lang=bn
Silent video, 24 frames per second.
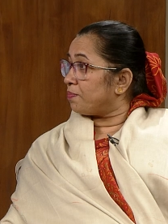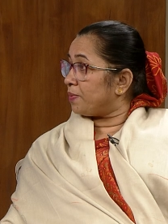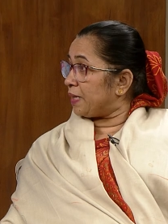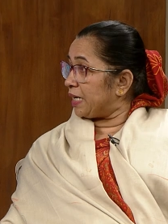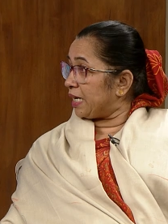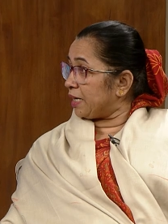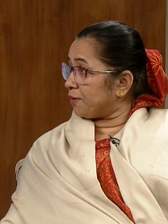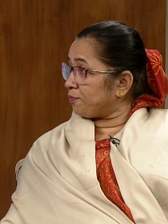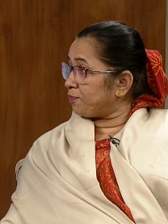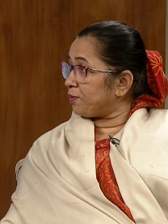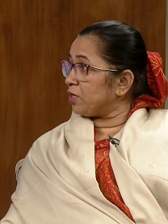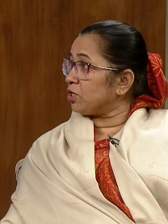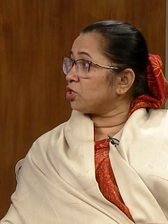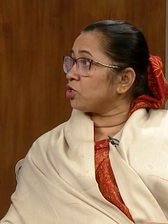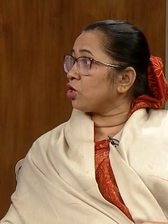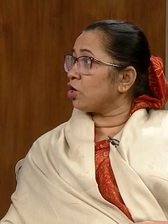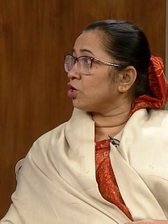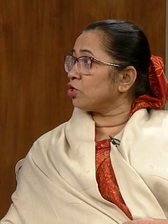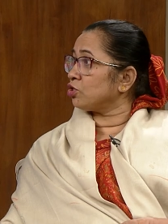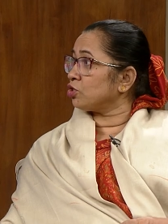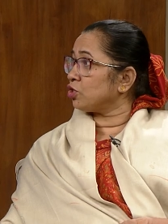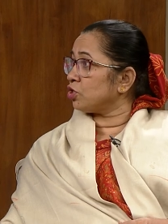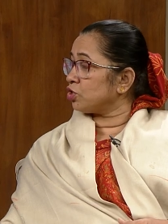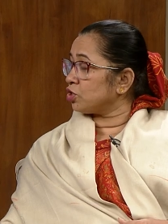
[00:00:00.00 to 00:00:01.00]
বিএনপি
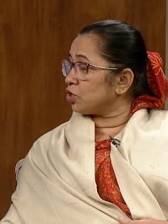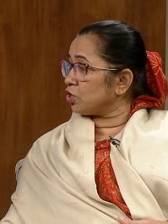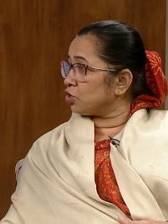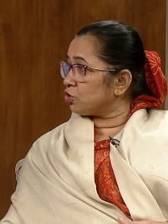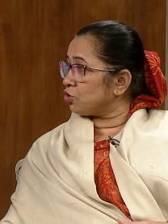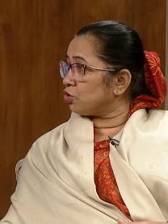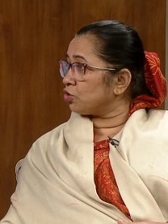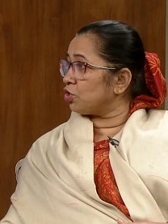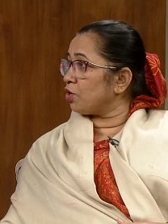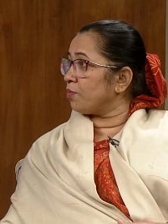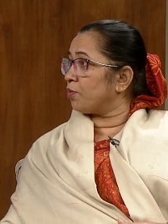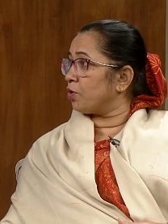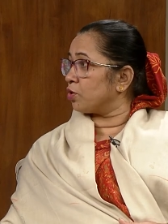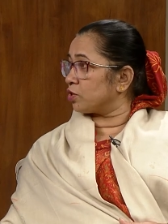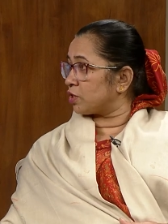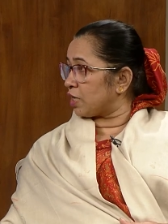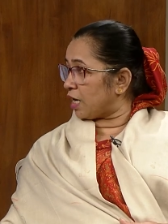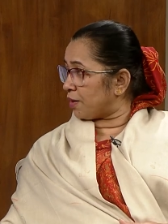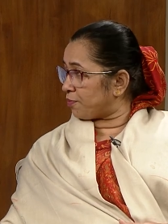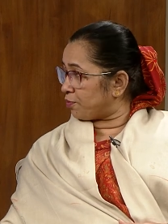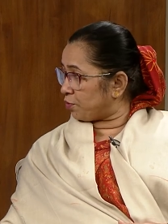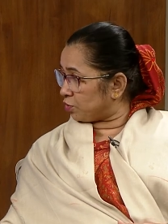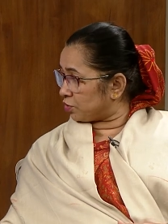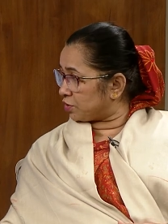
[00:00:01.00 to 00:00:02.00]
ষড়যন্ত্রে যদি
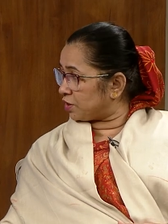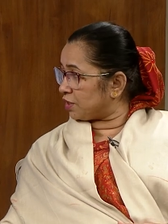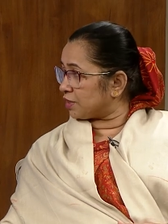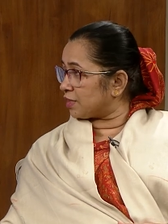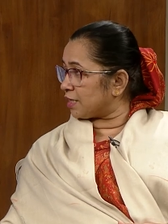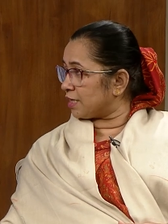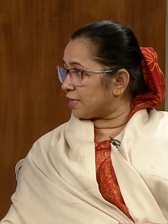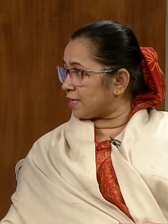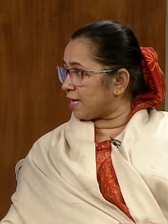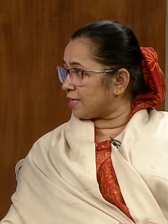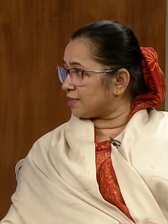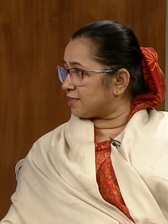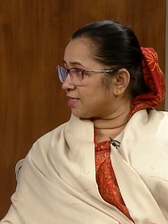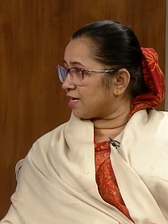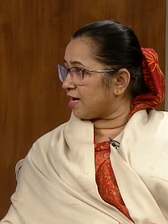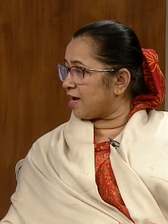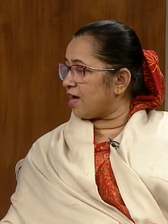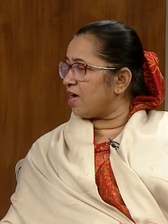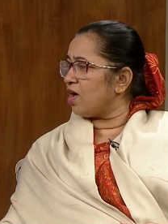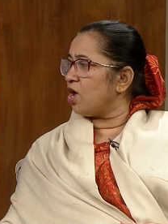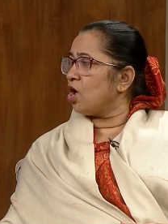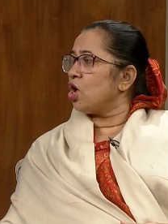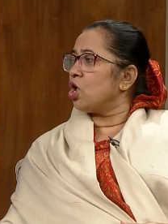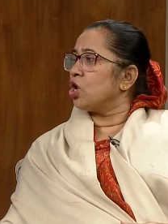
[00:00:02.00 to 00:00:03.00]
ভোটার ভোট দিতে না
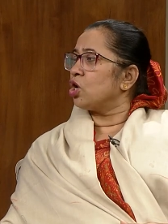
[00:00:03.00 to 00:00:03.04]
যায়